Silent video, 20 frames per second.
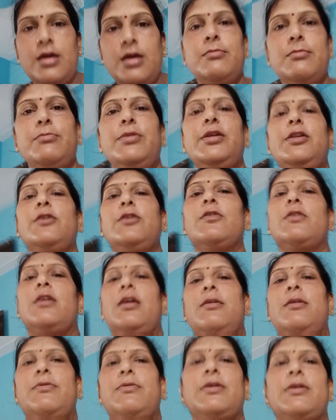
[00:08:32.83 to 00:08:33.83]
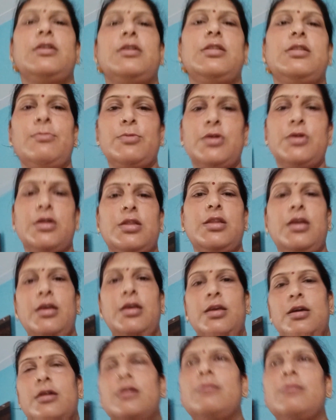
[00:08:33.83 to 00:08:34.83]
वीडियो के यहीं पे ख़त्म करते
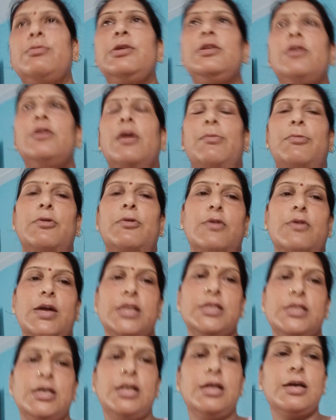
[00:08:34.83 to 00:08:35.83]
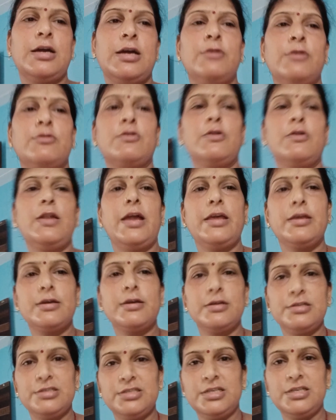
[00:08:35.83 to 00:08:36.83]
हैं अगर वीडियो आप लोग का अच्छा लगा हो तो लाइक
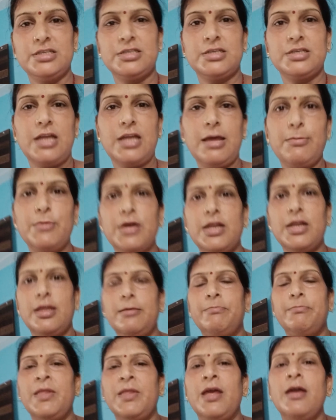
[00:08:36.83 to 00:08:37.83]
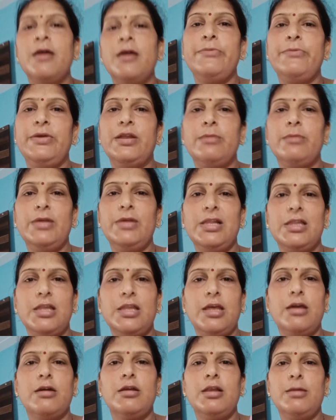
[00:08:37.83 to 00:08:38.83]
करें सब्सक्राइब करें फिर
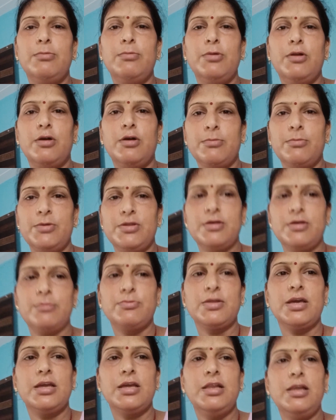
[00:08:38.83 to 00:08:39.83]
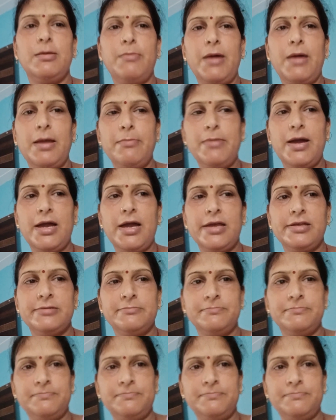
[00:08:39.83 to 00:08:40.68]
मिलते हैं अगले ब्लॉग में जब तक के लिए बाय बाय